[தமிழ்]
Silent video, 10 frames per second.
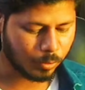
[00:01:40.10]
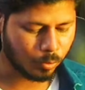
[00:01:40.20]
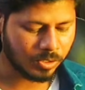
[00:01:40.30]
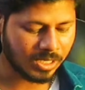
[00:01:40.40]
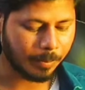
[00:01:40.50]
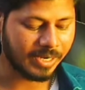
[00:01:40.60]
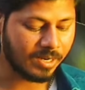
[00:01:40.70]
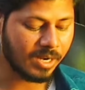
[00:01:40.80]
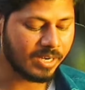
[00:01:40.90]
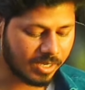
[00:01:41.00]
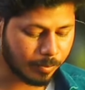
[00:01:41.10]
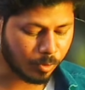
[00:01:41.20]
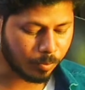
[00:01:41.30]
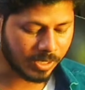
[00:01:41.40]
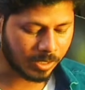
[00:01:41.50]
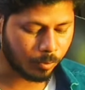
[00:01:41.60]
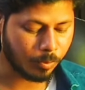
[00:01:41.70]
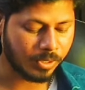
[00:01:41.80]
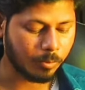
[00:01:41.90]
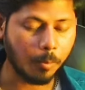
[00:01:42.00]
தான் இருக்கும் இல்லை நம்ம என்னெல்லாம் என்ட்ரி பண்ணணும்னு பார்க்குறப்போ
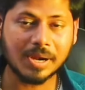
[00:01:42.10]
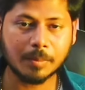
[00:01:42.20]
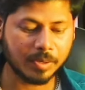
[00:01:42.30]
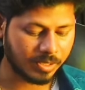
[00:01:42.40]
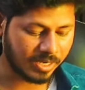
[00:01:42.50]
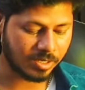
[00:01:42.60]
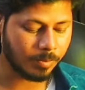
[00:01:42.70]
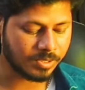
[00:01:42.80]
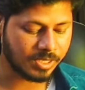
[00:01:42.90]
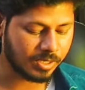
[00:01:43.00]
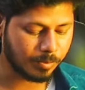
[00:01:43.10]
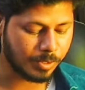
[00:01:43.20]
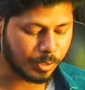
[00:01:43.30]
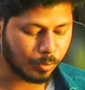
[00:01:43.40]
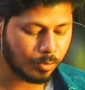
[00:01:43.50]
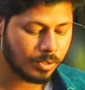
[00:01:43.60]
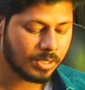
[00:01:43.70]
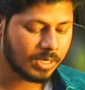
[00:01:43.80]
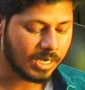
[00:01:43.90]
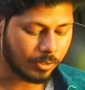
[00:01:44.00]
நம்மளுடைய மொபைல் நம்பர் கரெக்டாக பார்த்து என்ட்ரி பண்ணிக்கணும்
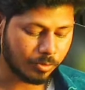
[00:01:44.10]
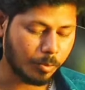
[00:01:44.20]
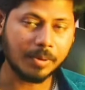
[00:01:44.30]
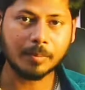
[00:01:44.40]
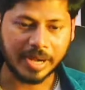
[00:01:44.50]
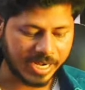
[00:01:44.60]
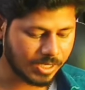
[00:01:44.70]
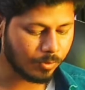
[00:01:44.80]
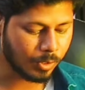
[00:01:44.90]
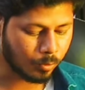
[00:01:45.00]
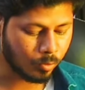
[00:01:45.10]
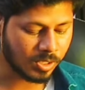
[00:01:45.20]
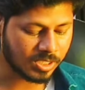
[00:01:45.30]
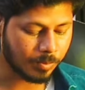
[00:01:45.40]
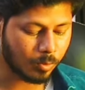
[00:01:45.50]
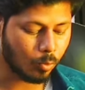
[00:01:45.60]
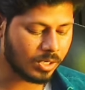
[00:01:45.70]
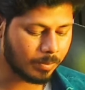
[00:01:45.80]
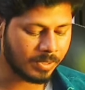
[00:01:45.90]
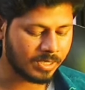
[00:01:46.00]
அந்த மொபைல் நம்பர் ஆக்டிவில் இருக்கணும் அதுக்கப்புறம்
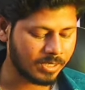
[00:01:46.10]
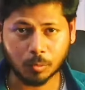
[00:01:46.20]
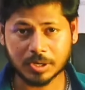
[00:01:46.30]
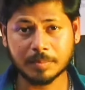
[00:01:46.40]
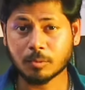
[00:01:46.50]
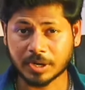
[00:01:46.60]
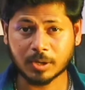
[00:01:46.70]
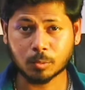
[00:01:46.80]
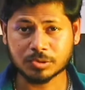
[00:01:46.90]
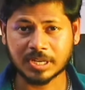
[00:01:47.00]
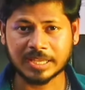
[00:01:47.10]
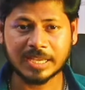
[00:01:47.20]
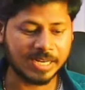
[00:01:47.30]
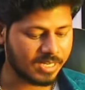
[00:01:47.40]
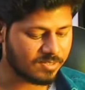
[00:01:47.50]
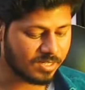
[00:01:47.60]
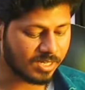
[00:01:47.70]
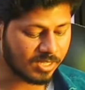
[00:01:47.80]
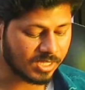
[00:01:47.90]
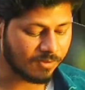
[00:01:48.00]
ஓடிபி ஓடிபி உடனே கொடுத்துறாங்க என்ன
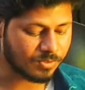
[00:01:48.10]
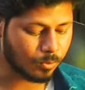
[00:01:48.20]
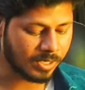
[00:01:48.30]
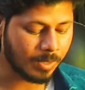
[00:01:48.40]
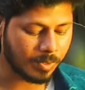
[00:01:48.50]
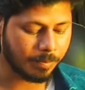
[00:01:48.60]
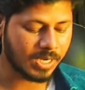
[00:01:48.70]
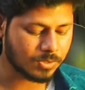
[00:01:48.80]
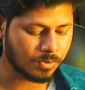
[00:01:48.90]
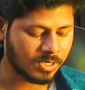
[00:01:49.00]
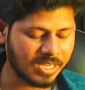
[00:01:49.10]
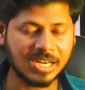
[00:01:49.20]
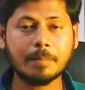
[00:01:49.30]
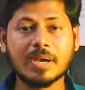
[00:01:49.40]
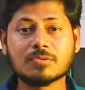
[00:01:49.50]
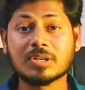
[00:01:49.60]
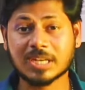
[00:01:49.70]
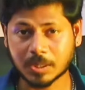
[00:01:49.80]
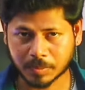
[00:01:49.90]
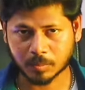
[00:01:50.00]
ரீசெண்டாக நான் தெளிவாக சொல்கிறேன் அப்புறம் பாஸ்வேர்ட் நீங்கள் என்ன பாஸ்வேர்ட்
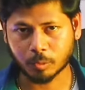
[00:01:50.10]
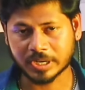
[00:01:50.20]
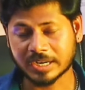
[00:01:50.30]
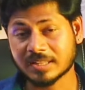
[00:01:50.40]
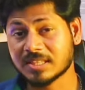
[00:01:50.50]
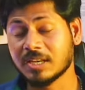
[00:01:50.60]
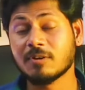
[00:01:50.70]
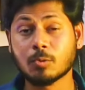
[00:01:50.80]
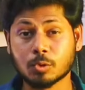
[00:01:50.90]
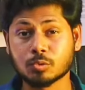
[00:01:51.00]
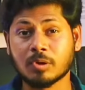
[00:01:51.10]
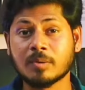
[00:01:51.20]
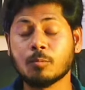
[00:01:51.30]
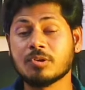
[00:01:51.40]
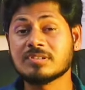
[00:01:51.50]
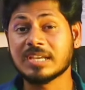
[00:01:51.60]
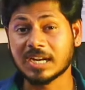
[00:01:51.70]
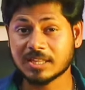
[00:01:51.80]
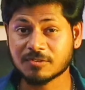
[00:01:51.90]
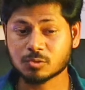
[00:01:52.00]
கிரியேட் பண்ண போகிறீங்கன்றது தெளிவாக கொடுத்துக்கோங்க முடிஞ்சால்
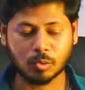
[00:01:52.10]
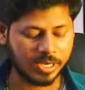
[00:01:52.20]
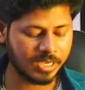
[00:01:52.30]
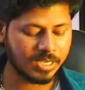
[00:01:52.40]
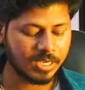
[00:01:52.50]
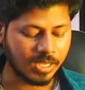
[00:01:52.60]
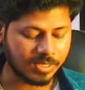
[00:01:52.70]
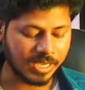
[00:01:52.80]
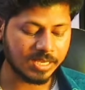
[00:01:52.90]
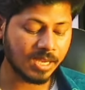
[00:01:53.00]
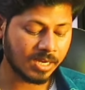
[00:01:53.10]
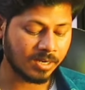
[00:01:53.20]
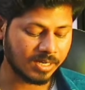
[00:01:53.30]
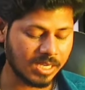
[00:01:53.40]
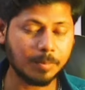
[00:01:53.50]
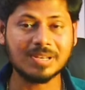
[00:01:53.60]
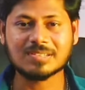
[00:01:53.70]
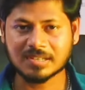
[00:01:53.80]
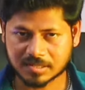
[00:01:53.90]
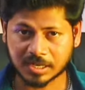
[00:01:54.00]
எழுதி வச்சுக்கோங்க அந்த ஐஏக்கான கிளிக் பண்ணி
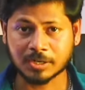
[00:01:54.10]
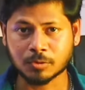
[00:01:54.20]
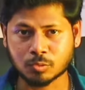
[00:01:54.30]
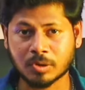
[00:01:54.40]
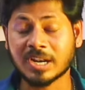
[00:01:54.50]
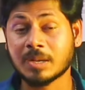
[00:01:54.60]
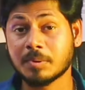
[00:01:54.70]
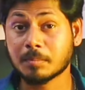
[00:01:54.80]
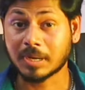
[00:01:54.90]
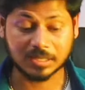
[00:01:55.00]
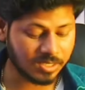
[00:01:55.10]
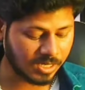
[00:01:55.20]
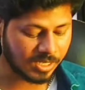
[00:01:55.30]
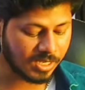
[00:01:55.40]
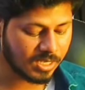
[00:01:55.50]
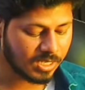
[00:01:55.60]
ஸ்கிரீன்ஷாட் எடுத்து வச்சுக்கோங்க நிறைய பேர் மறந்துடுறீங்க